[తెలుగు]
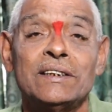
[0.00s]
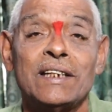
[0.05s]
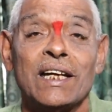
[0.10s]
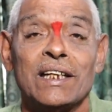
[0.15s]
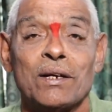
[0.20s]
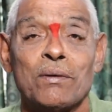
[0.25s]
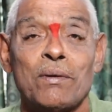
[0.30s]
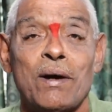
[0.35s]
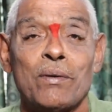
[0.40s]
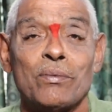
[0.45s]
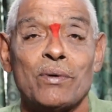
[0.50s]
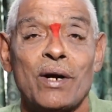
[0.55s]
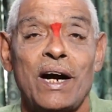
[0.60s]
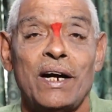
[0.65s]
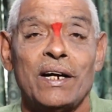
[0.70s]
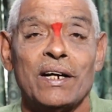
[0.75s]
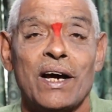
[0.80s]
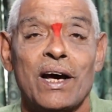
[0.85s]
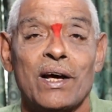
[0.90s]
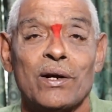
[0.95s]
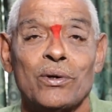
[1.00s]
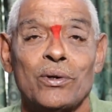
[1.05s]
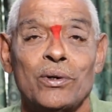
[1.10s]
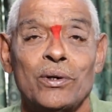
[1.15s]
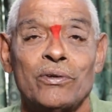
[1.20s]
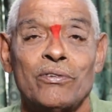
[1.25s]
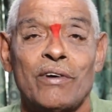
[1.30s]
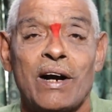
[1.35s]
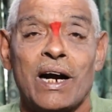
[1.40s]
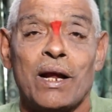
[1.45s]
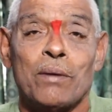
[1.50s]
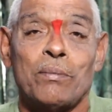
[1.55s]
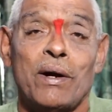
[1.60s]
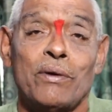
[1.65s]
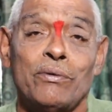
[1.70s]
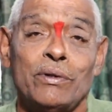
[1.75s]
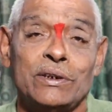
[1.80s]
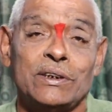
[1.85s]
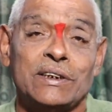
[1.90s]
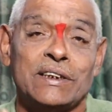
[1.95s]
చంద్రబాబు నాయుడు గారు వాళ్ళ
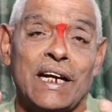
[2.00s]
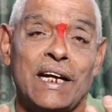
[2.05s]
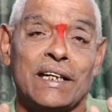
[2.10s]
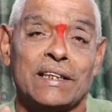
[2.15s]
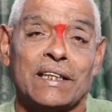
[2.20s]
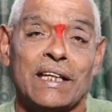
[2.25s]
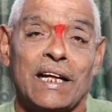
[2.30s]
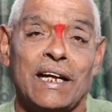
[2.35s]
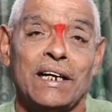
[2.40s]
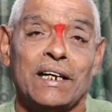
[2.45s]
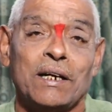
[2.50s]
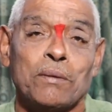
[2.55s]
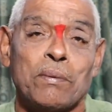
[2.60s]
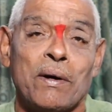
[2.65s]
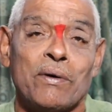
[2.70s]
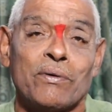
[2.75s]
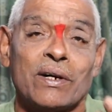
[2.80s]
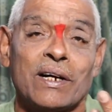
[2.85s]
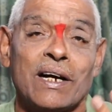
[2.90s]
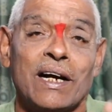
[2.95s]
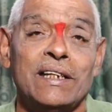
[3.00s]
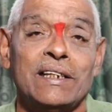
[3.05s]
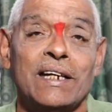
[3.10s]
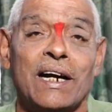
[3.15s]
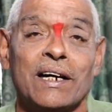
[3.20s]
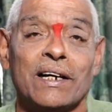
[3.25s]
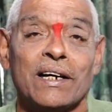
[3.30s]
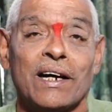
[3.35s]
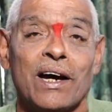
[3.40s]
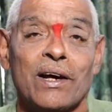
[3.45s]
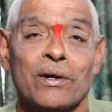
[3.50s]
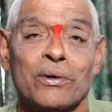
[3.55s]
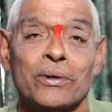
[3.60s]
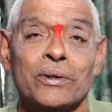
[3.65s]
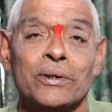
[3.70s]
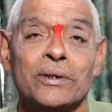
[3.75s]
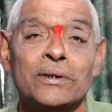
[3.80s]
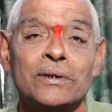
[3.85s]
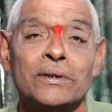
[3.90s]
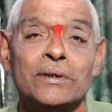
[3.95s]
భవిష్యత్ ఏంటి పవన్ కళ్యాణ్
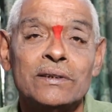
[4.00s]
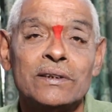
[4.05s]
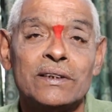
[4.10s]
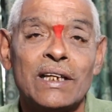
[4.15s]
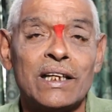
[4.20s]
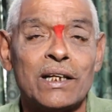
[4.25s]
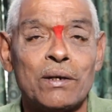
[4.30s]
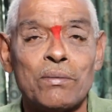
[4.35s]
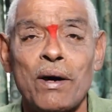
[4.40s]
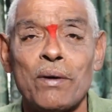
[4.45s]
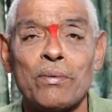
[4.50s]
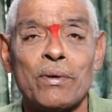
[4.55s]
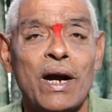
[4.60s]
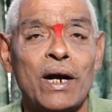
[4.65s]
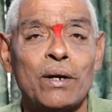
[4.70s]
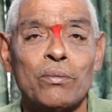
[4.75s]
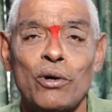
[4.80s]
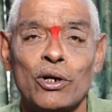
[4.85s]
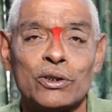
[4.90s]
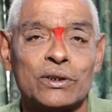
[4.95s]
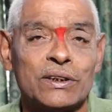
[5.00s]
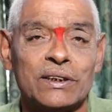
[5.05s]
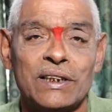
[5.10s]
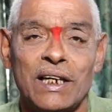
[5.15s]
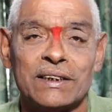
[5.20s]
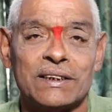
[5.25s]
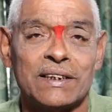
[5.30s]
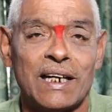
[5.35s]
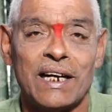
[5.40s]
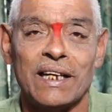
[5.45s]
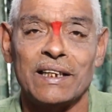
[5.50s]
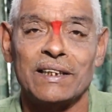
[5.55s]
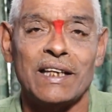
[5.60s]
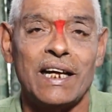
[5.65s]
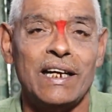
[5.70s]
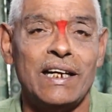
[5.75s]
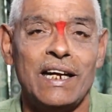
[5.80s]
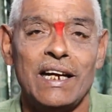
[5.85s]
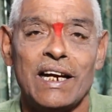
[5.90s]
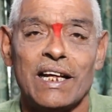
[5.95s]
గారు చంద్రబాబు నాయుడు మోసం చేస్తాడని
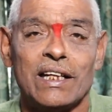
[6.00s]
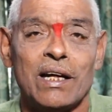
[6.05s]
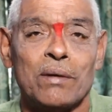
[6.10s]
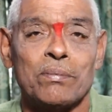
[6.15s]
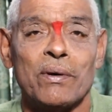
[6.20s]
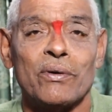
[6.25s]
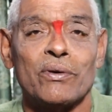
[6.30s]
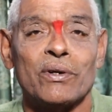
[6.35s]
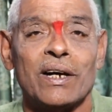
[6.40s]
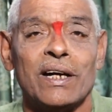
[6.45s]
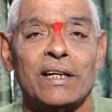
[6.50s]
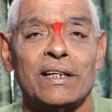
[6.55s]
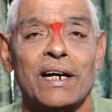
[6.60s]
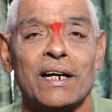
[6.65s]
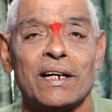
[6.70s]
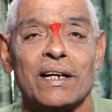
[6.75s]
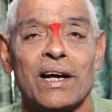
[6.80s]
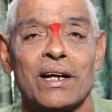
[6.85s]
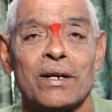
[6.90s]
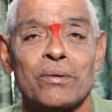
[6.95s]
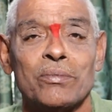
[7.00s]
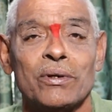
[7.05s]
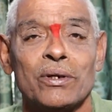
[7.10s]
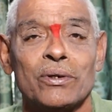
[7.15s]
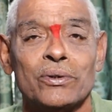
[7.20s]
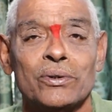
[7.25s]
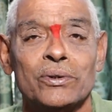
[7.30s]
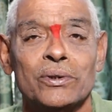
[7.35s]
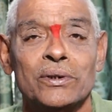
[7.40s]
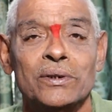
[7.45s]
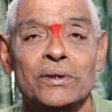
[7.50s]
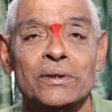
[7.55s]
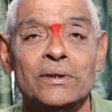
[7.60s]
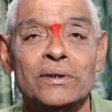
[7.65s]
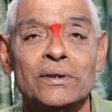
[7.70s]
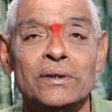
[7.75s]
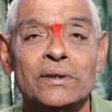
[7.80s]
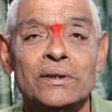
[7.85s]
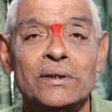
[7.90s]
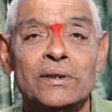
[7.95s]
తెలియలేదా పవన్ కళ్యాణ్ గారు మీకు
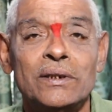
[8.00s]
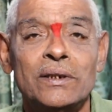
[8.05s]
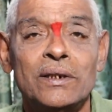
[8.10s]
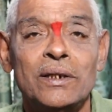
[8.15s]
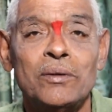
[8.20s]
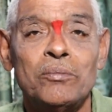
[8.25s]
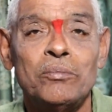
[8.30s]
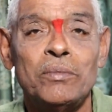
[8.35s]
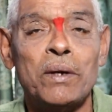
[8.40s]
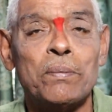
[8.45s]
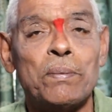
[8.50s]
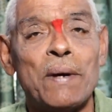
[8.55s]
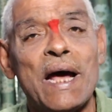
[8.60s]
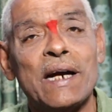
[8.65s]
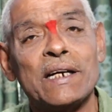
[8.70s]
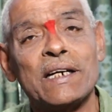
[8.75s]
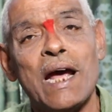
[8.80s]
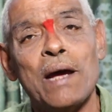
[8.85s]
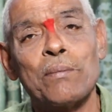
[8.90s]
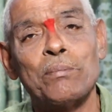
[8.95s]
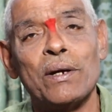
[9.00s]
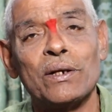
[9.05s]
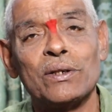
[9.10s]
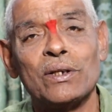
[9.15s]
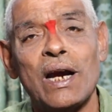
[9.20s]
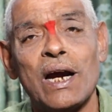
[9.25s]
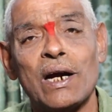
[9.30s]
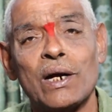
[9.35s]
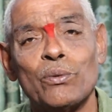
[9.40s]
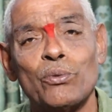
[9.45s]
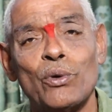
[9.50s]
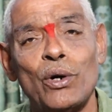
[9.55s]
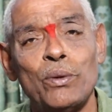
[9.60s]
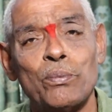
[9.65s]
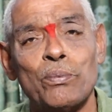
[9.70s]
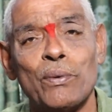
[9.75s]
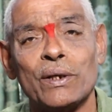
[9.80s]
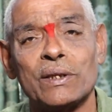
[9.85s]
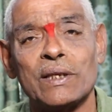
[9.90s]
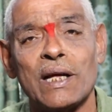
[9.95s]
మీ పార్టీ అభ్యర్థులు అక్కడ
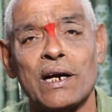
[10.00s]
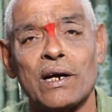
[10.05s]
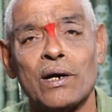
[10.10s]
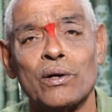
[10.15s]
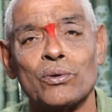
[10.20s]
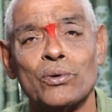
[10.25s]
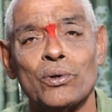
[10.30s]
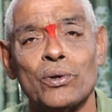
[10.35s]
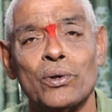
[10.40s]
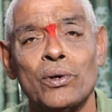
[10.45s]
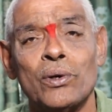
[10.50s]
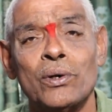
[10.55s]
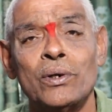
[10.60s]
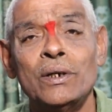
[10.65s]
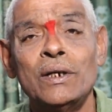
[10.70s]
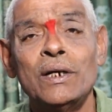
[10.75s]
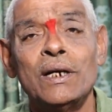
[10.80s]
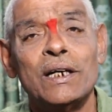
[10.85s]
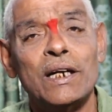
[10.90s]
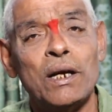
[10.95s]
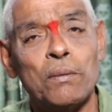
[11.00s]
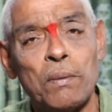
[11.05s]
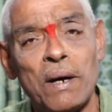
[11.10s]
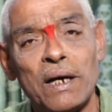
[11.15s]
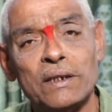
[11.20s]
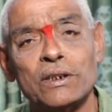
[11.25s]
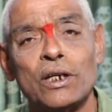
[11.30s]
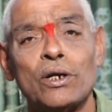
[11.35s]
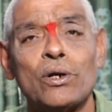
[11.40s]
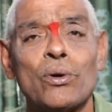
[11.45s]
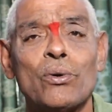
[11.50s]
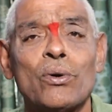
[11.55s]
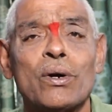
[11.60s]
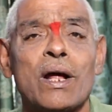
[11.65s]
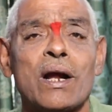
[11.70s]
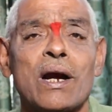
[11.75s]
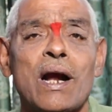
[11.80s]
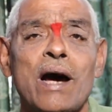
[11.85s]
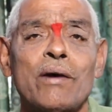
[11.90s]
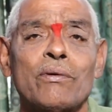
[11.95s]
ఓడిపోతారనుకో డిపాజిట్లు
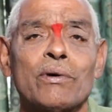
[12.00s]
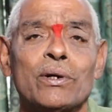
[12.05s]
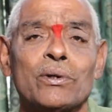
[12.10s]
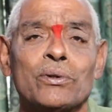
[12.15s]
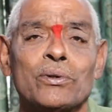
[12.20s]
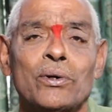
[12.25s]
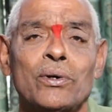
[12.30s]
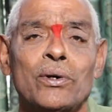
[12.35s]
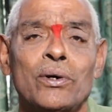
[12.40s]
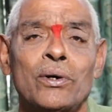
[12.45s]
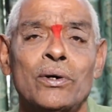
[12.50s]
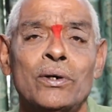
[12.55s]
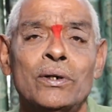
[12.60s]
కూడా రావనుకో